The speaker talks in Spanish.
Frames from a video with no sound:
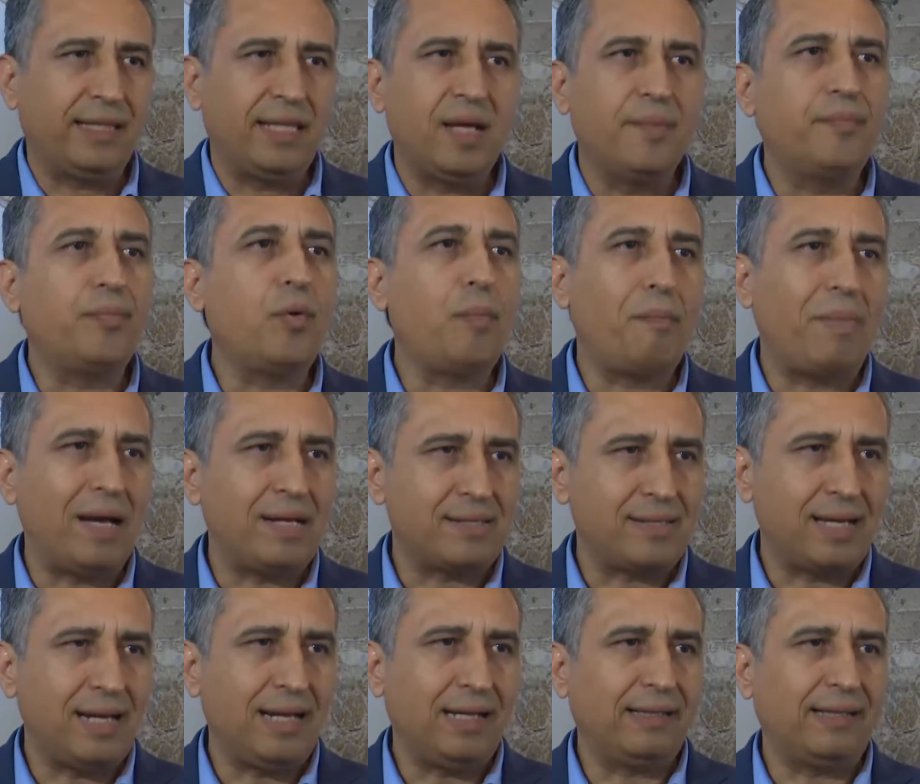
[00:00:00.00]
tiempo
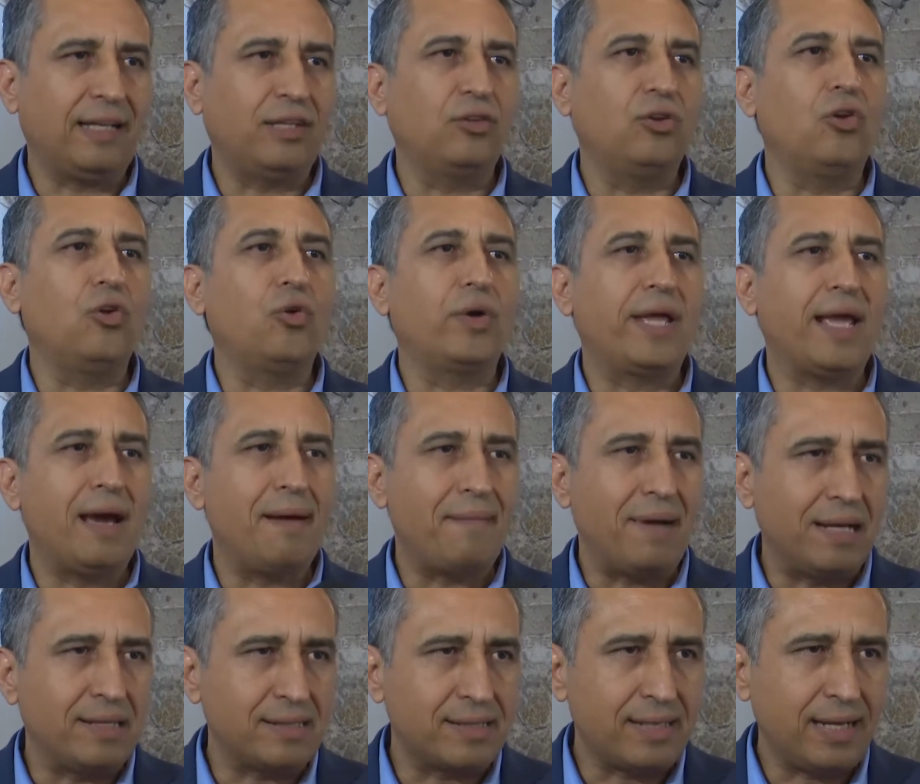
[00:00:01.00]
pasa, la tecnología
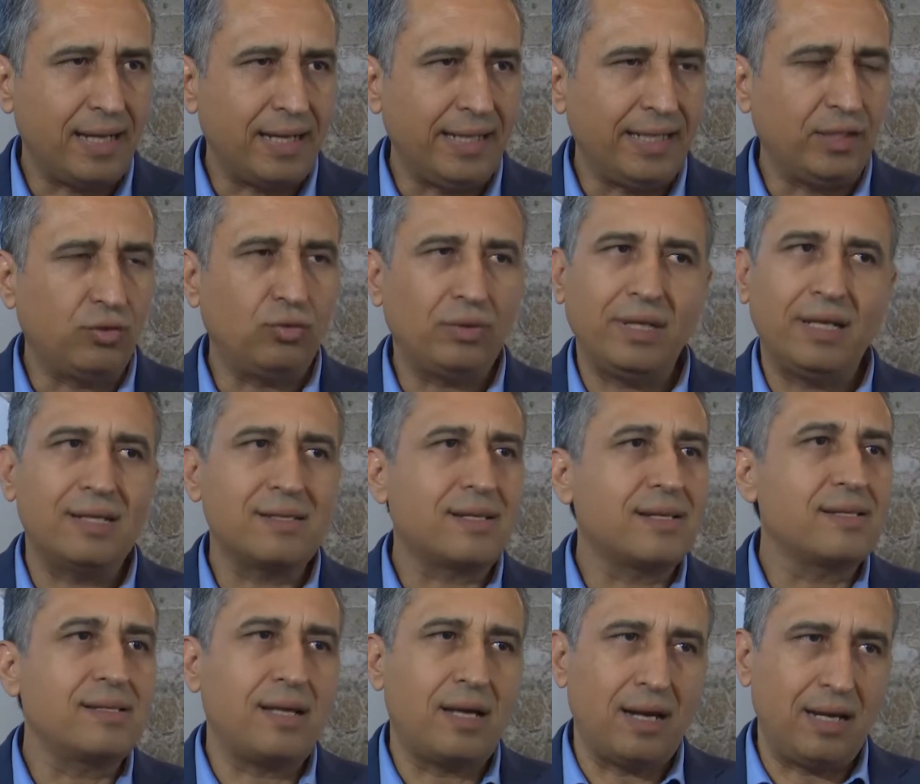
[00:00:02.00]
avanza y tú tienes
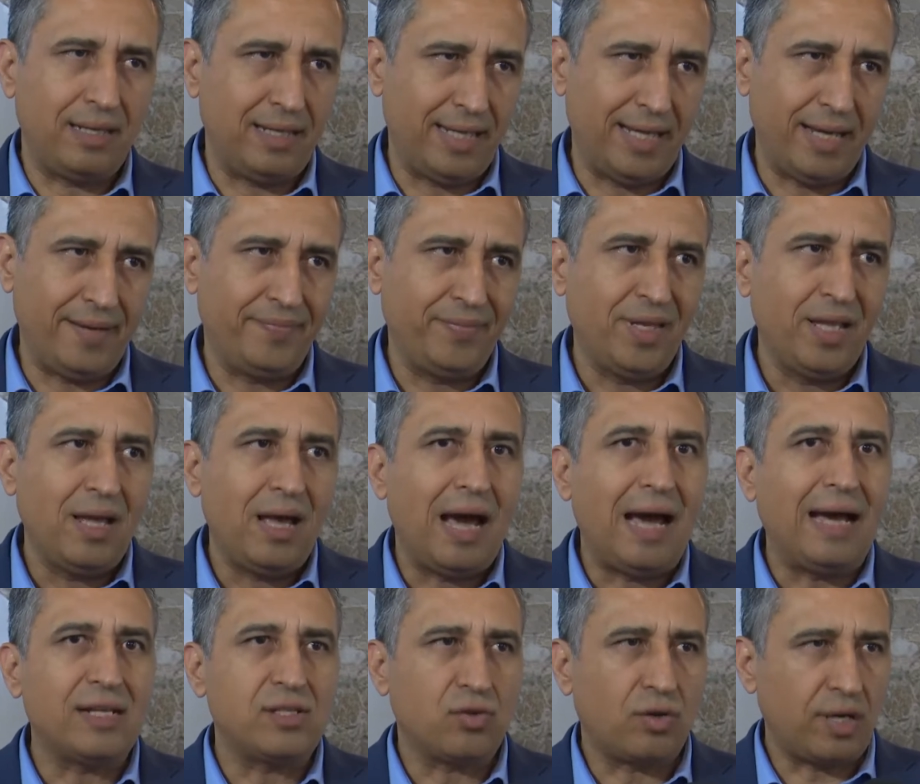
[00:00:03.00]
que estar al día.
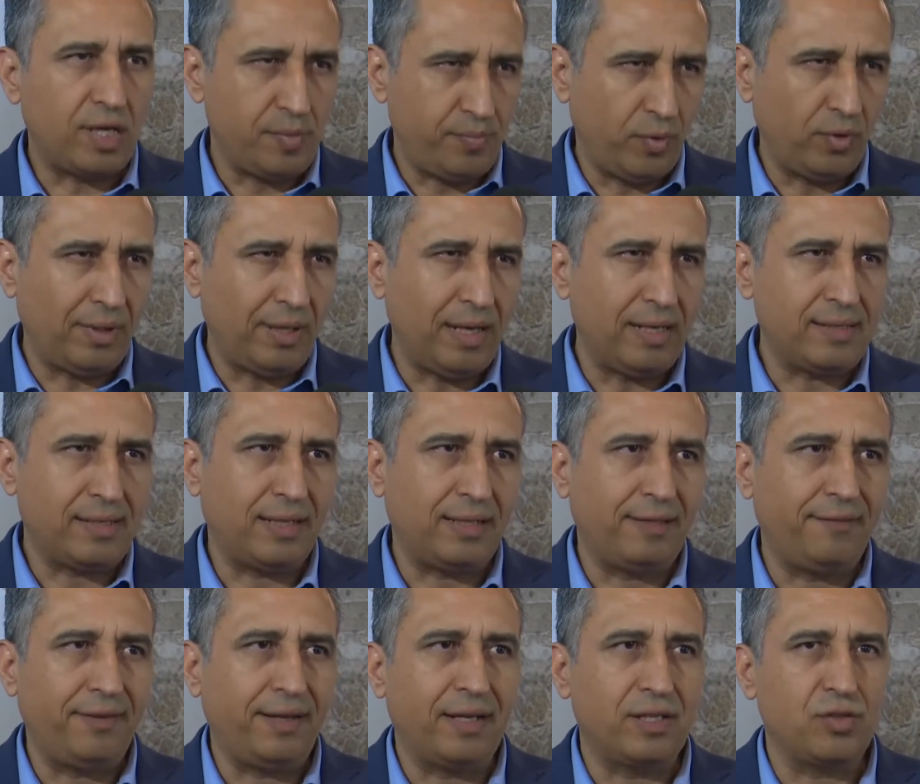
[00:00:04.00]
A eso responde la
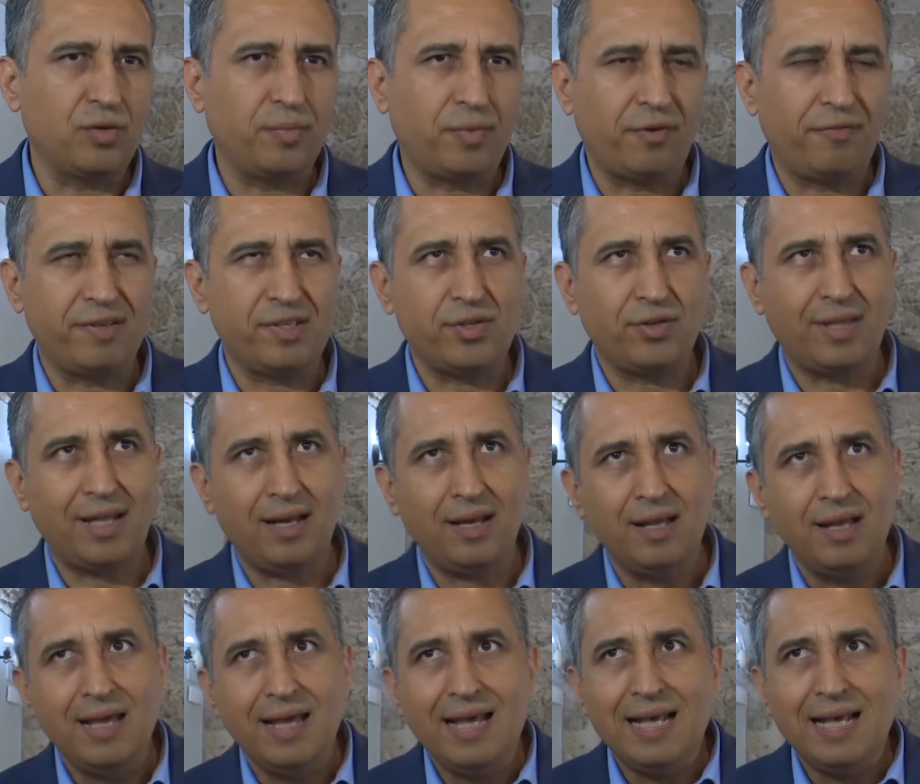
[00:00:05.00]
certificación profesional.